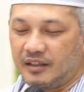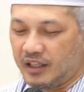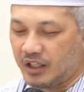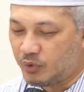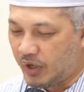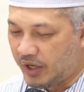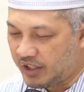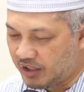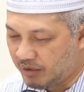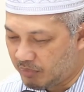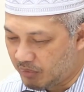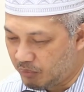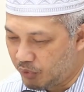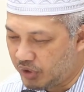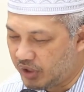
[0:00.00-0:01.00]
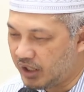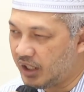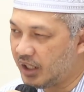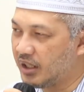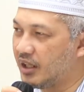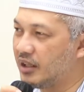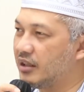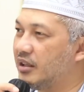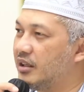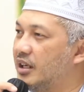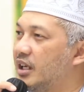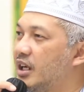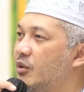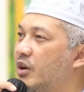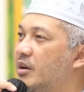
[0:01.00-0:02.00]
Yaitu ayat yang berbunyi
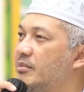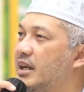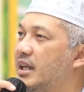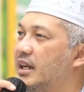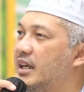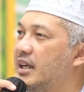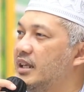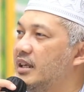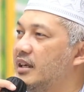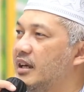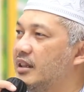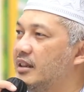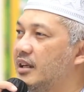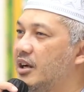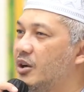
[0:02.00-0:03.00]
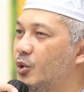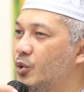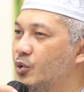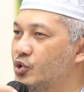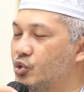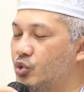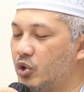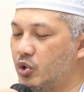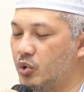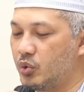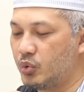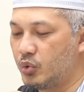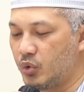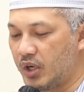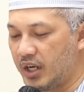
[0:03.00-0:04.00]
innallaha wa malaikatahu
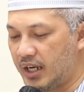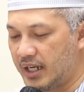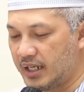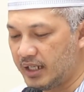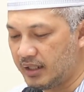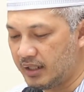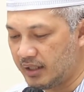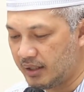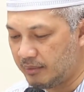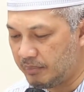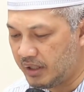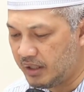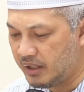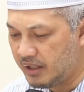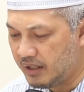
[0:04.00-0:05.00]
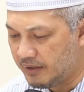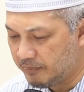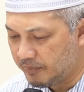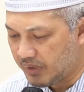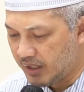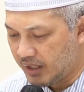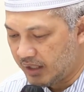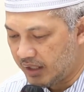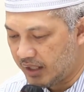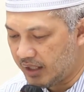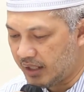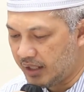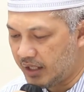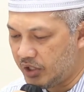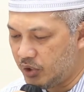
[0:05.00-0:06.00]
yusholluna 'alan nabi
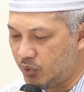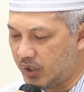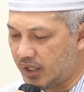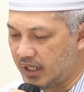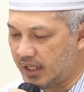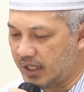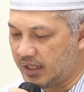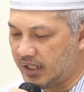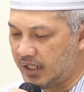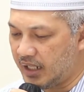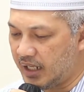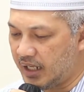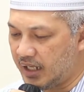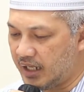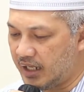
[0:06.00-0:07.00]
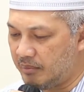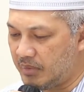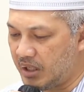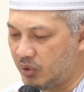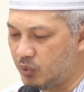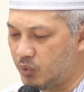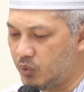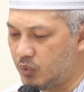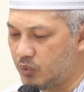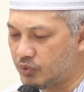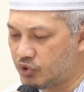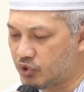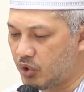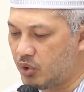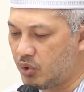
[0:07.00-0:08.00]
ya ayyuhalladzina amanu
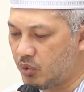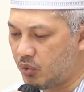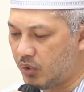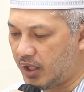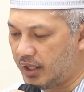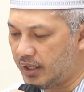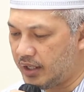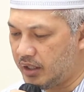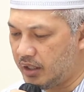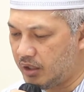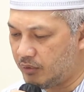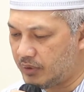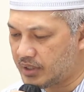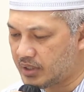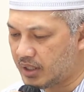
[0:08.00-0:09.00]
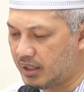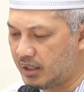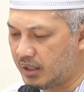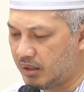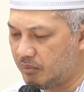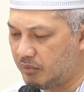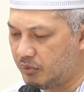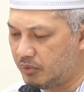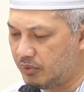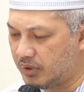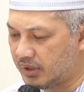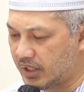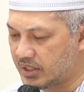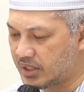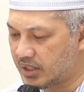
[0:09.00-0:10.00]
sallu 'alaihi wa sallimu
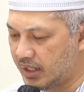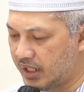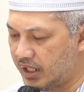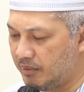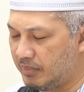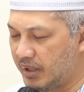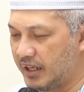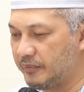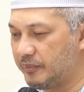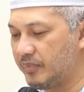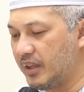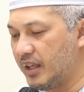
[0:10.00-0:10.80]
taslima.